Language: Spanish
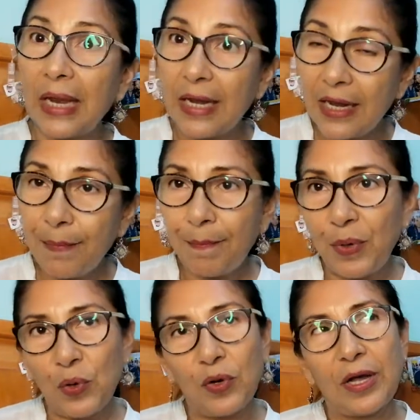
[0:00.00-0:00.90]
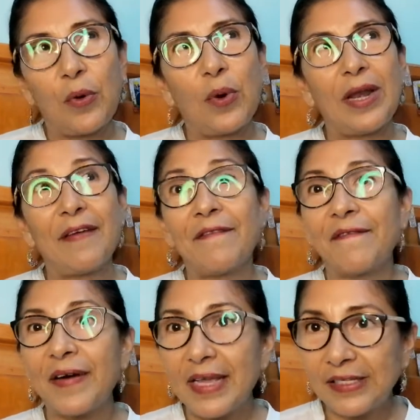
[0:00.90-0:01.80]
limpio, que huele
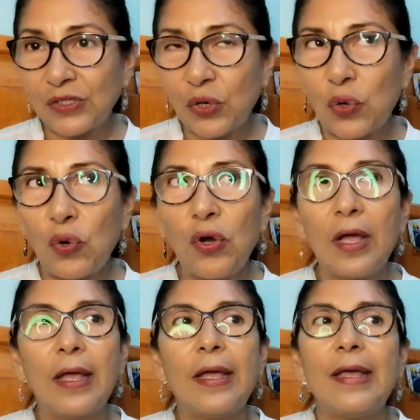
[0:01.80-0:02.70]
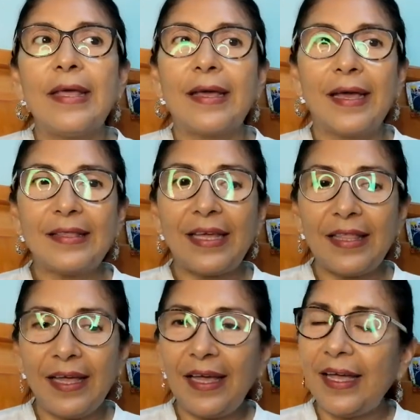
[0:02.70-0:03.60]
fresco, que
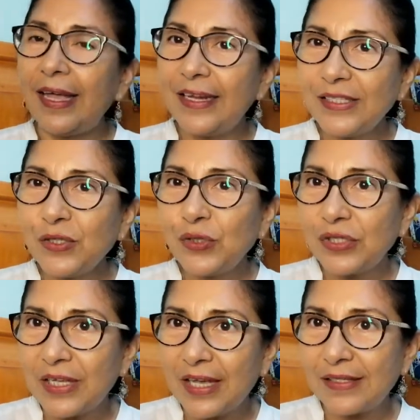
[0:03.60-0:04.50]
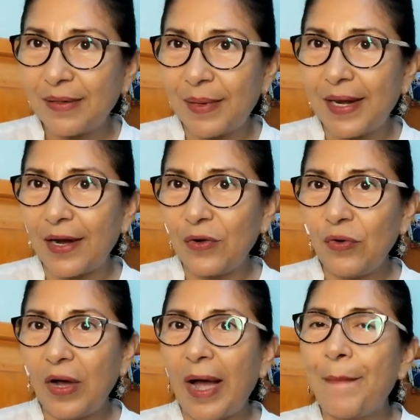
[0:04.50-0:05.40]
te da en estos días de
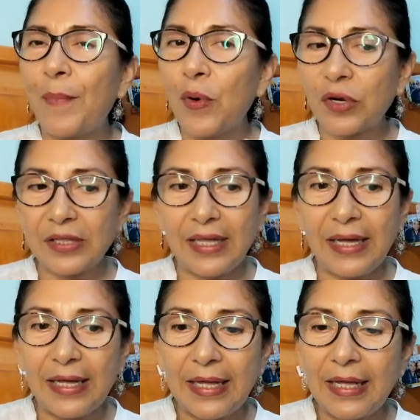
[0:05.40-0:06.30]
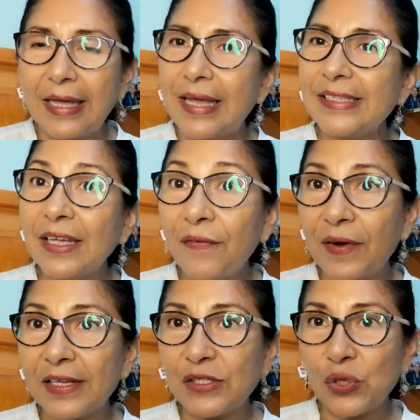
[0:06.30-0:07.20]
verano, aporta esa
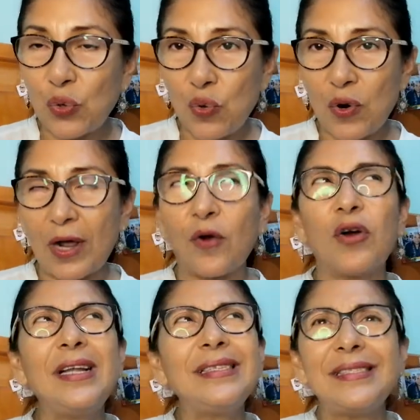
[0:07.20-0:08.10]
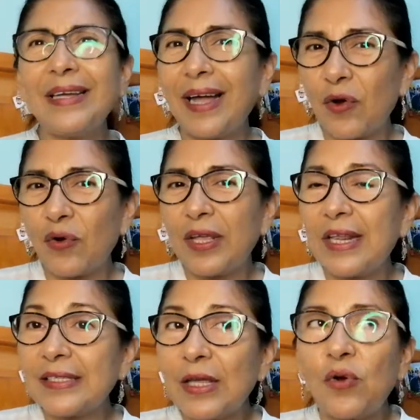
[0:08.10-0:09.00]
frescura. Con este calor
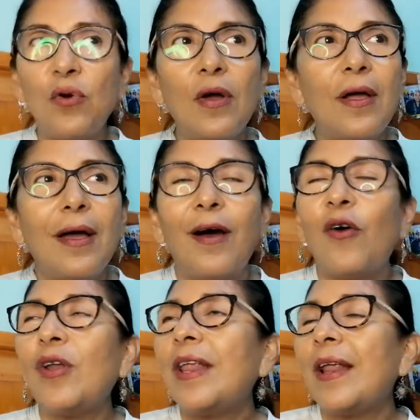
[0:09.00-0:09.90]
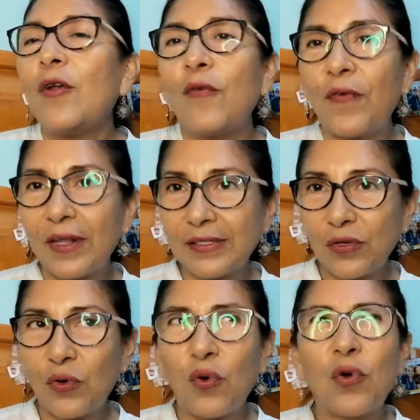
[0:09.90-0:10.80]
quieres algo, oler algo
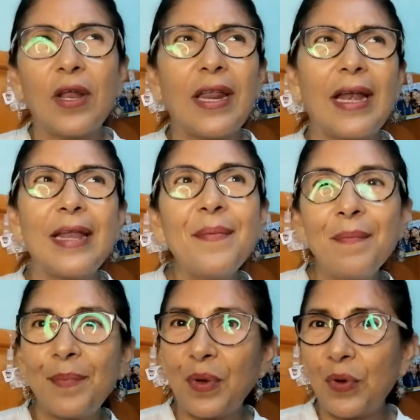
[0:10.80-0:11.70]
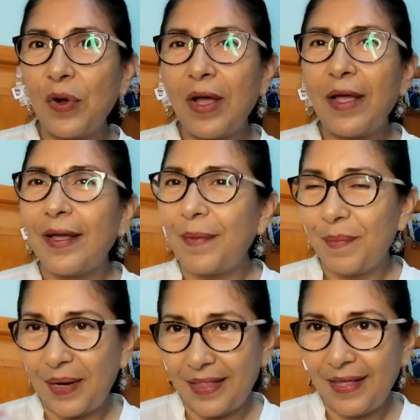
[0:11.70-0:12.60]
fresco, oler a limpio,
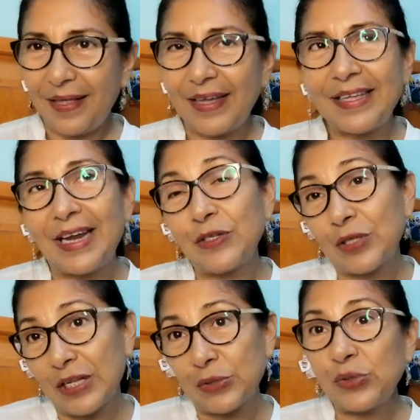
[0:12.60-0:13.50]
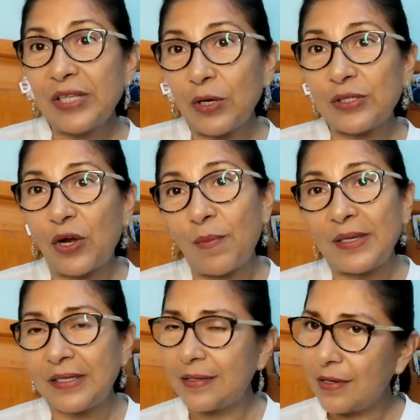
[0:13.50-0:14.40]
¿verdad? Y a los que les gustan los
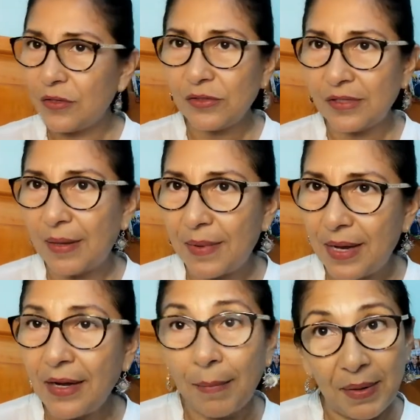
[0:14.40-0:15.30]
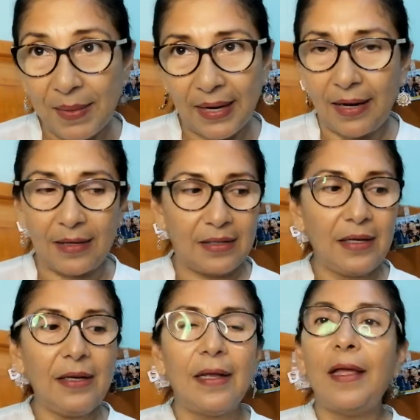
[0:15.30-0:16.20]
aromas cítricos, qué bien, a mí me
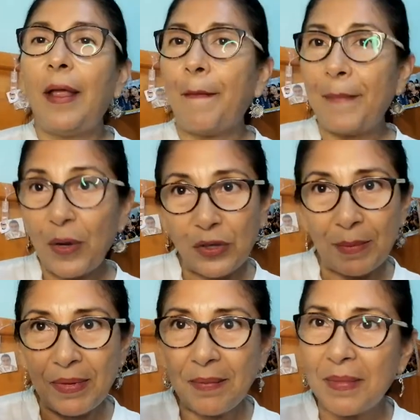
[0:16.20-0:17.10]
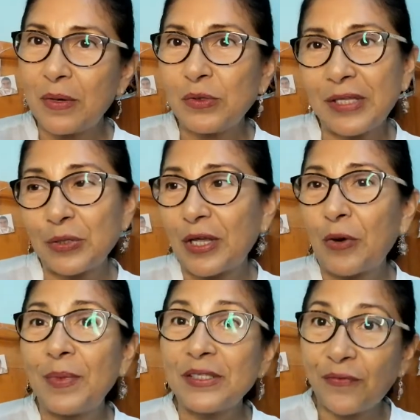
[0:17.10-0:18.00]
encantan, pero también me gustan los
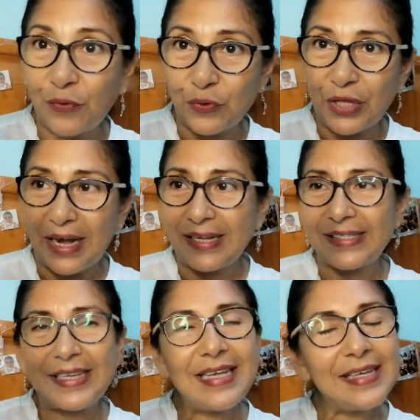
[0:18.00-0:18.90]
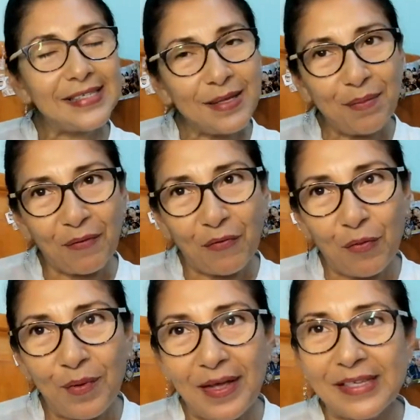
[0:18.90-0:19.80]
aromas frutales. Y este
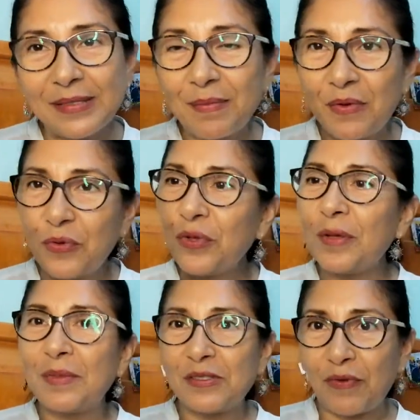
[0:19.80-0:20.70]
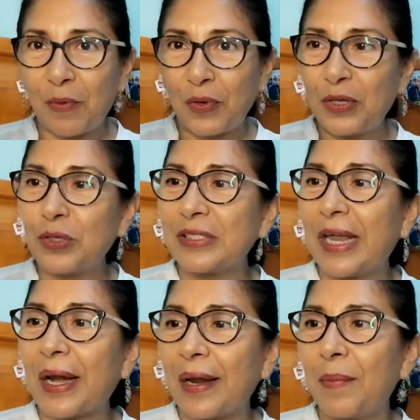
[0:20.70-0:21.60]
perfume es uno de mis favoritos
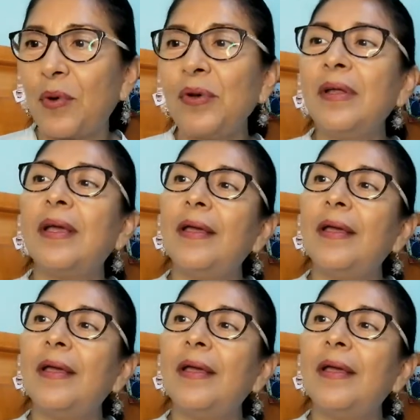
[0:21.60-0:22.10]
de Revlon.